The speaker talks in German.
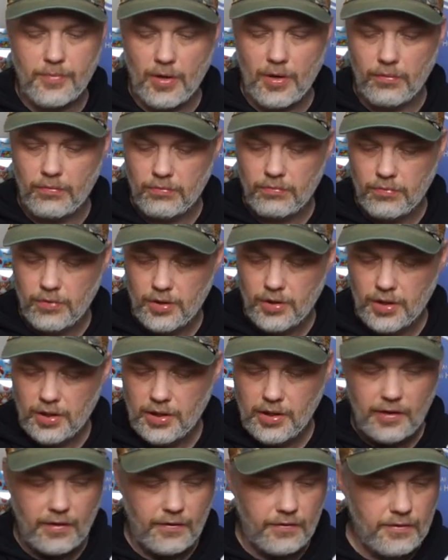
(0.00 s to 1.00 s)
mir.
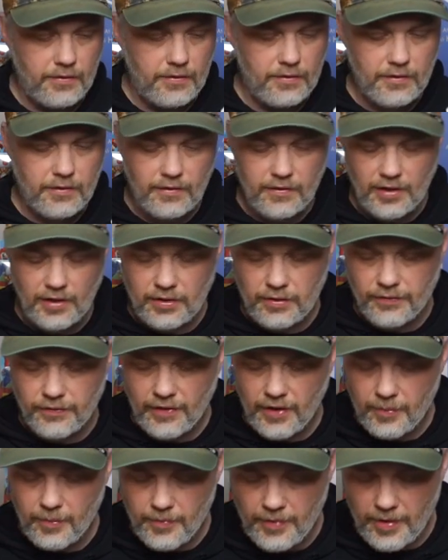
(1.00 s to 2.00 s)
Sind interessante
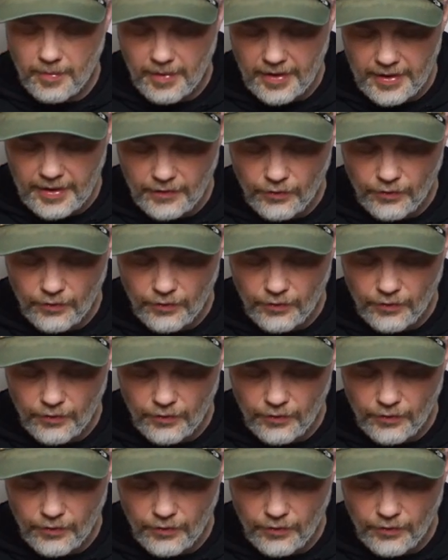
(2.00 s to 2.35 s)
Farben dabei.